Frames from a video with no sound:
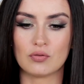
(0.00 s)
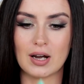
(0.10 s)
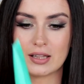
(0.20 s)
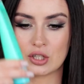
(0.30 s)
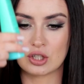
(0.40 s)
В
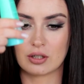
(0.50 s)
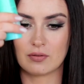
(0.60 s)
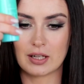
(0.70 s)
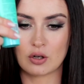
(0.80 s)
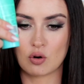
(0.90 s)
ванной же,
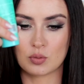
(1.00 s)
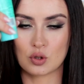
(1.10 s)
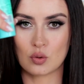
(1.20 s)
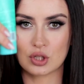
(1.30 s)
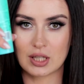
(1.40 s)
в ванной
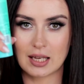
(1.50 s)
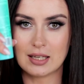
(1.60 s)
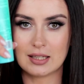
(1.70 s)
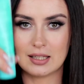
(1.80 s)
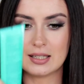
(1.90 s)
комнате он
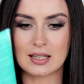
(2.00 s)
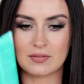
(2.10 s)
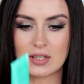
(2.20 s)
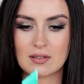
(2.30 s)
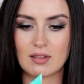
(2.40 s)
стоит, и,
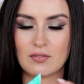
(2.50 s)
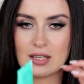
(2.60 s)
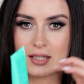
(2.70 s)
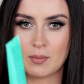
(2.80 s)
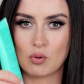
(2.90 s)
соответственно,
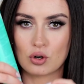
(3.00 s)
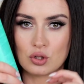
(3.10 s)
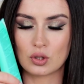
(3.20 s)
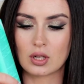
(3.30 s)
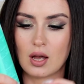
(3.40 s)
весь напор
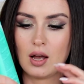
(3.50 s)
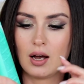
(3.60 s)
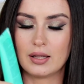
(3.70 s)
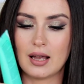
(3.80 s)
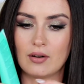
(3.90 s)
идет
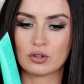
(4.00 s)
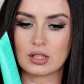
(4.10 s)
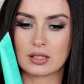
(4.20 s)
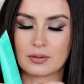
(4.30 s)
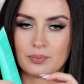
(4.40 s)
на вот
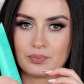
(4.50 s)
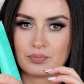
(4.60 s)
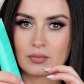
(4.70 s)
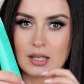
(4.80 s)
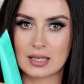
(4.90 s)
этот
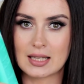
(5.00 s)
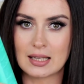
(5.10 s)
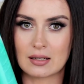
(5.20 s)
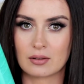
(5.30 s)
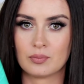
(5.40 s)

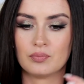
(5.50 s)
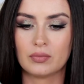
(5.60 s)
дозатор,